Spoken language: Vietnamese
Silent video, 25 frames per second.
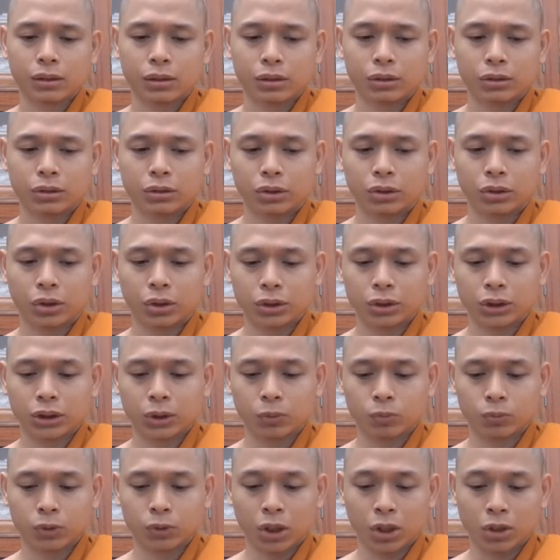rồi họ
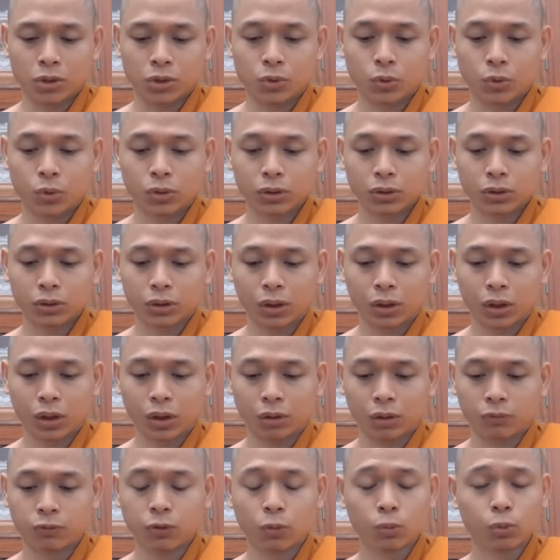trồng trọt xuống rồi
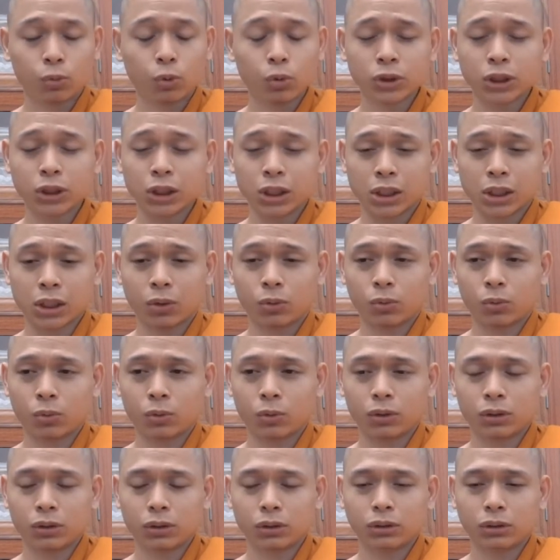họ phun thuốc trừ sâu
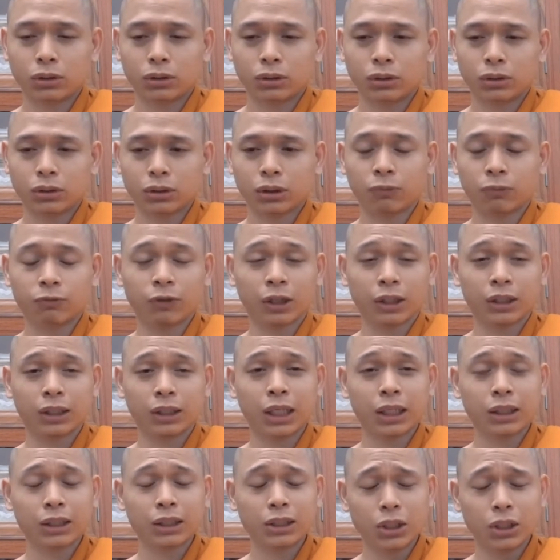động vật
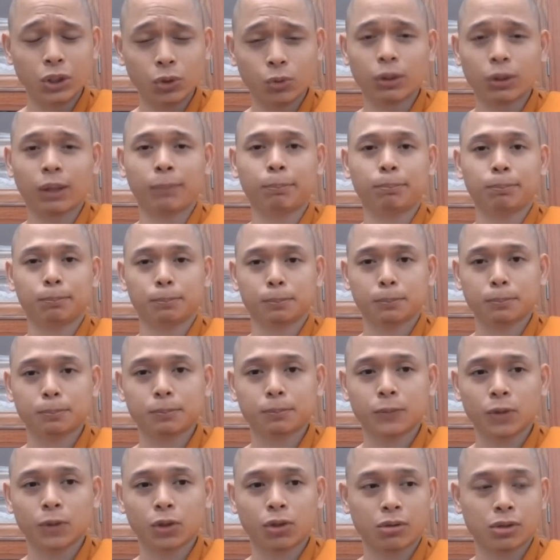chết nhiều lắm
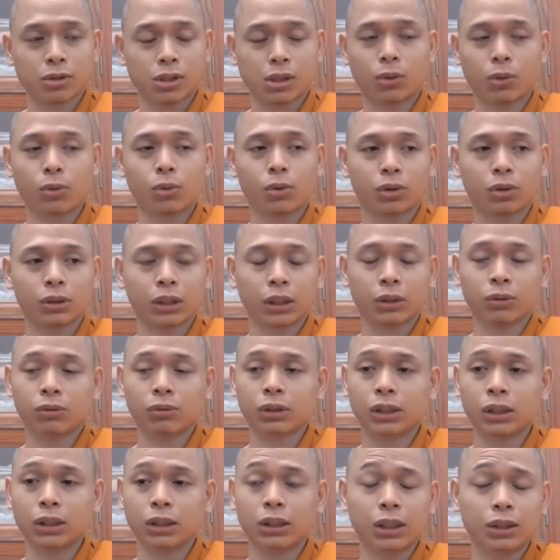con sâu con này con
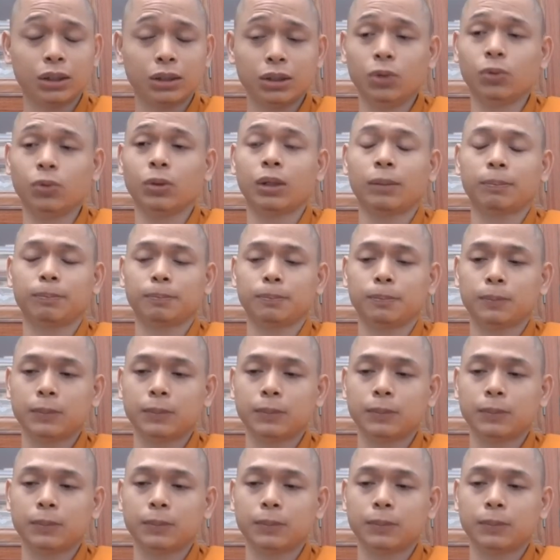kia chết nhiều lắm